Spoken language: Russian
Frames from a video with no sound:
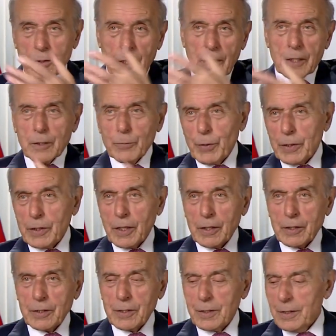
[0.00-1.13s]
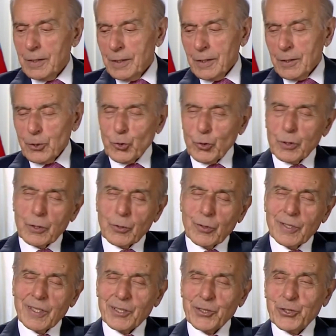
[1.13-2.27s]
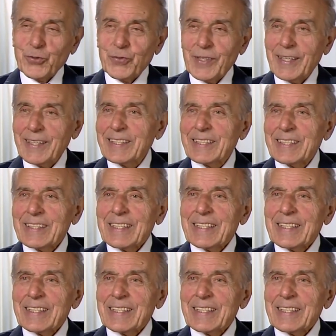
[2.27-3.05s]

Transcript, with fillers: Знаете по карте что такое Нахчеван,